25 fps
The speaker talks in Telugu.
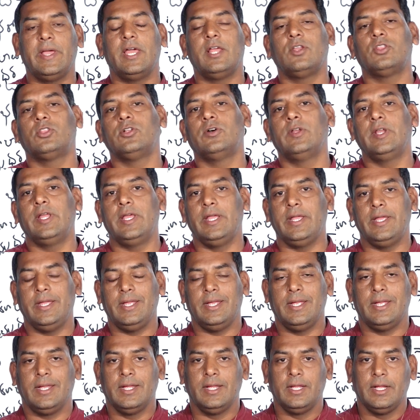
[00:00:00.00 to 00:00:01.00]
పేరుతోని
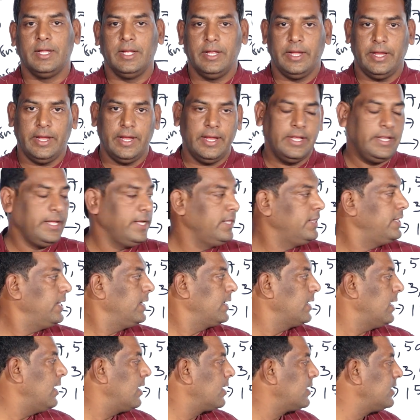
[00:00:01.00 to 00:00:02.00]
ఏదైతే
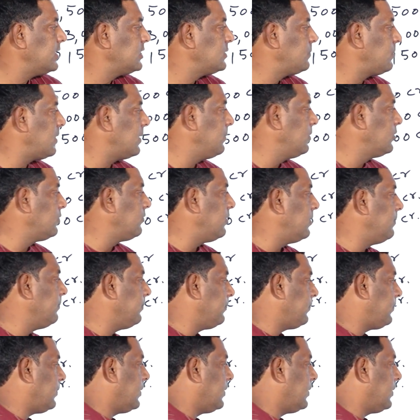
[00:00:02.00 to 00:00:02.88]
కాంగ్రెస్ ప్రభుత్వం